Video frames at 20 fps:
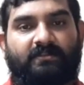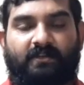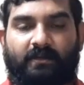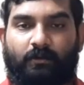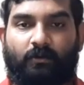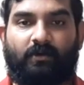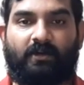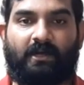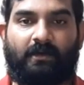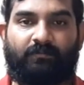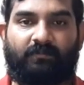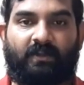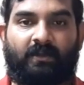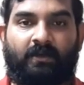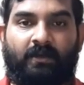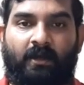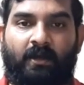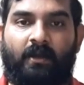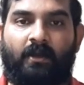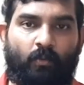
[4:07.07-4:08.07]
किलोग्राम
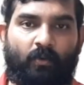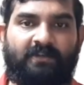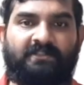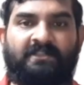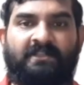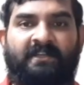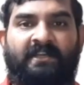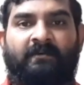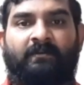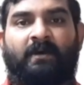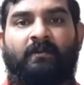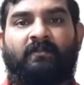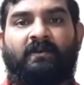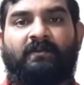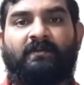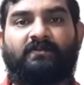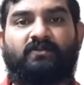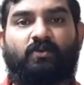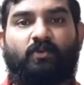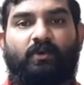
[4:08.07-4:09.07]
तक वजन के मामले
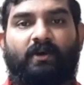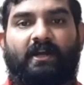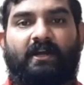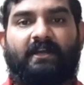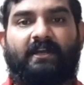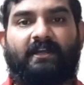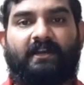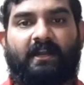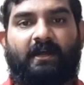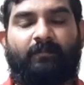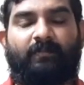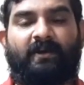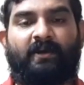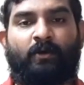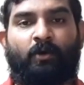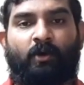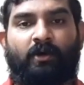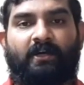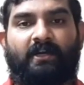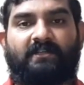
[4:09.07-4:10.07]
में स्कोडा की रैपिड
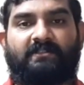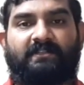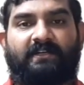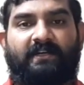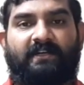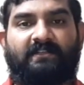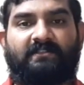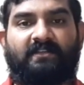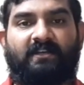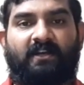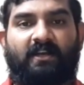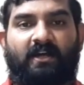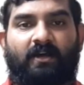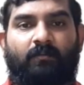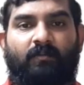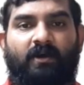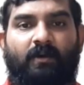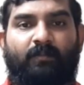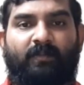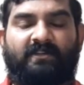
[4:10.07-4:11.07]
होंडा सिटी से
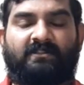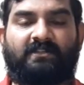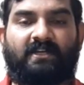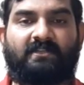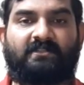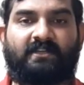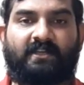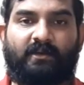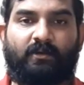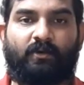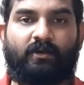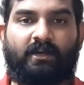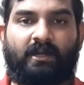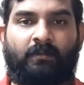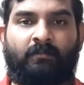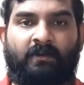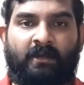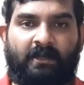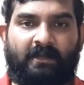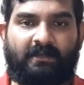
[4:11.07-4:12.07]
लगभग 50
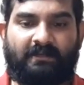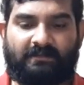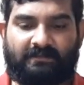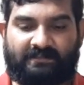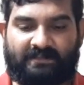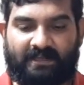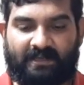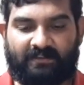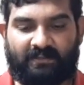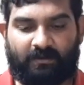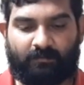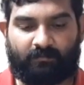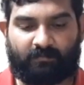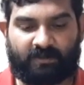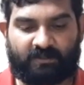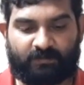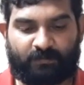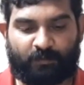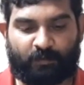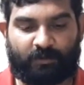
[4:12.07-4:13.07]
किलोग्राम ज्यादा
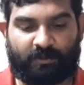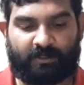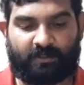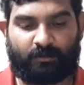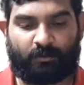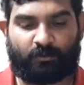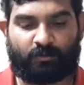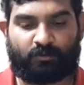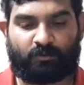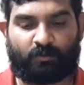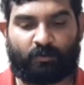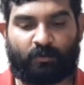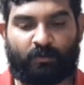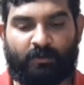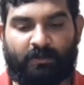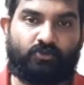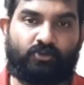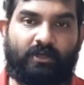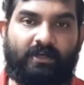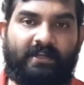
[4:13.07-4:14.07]
मजबूत है दोस्तों
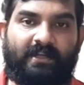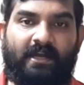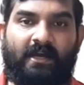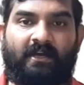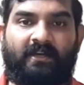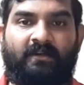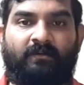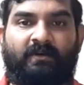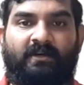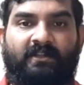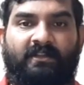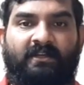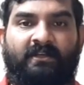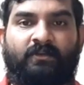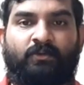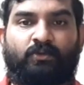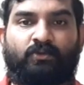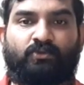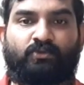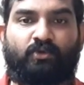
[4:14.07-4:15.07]
चलिए आगे बढ़ते
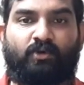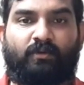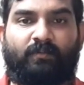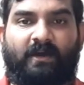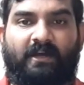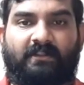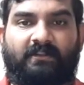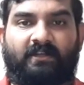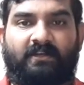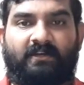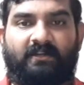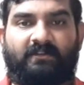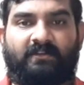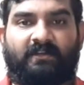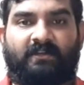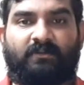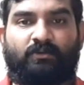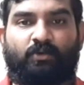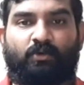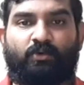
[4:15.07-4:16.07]
हैं दोस्तों और बात कर लेते
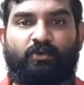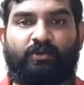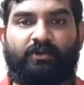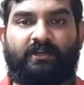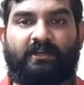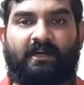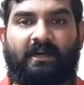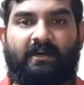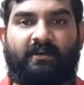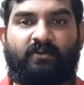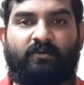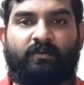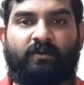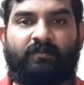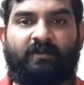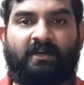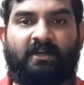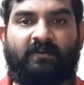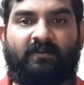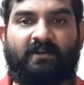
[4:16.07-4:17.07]
हैं दोनों ही गाड़ियों में
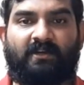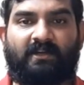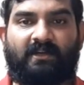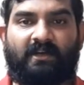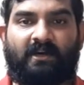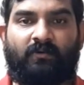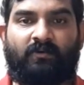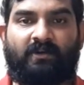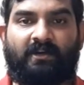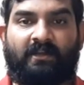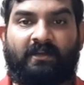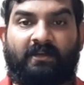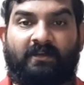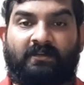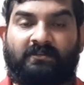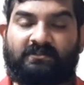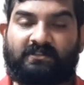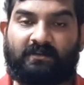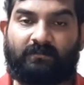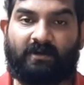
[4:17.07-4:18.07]
मिलने वाले ग्राउंड
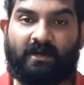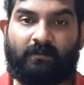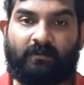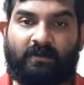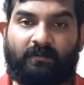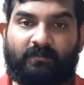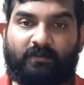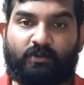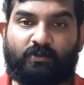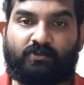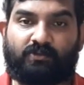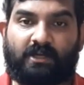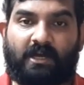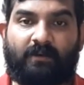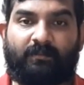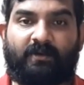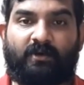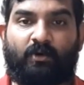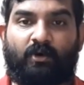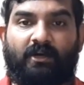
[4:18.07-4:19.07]
क्लियरेंस के मामले में तो
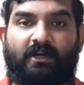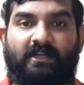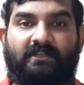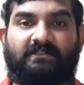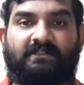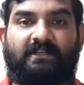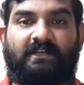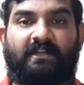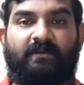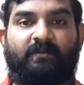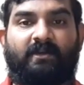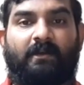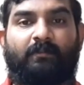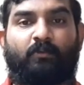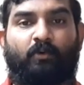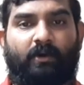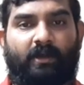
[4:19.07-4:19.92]
जहां पर होंडा सिटी में आपको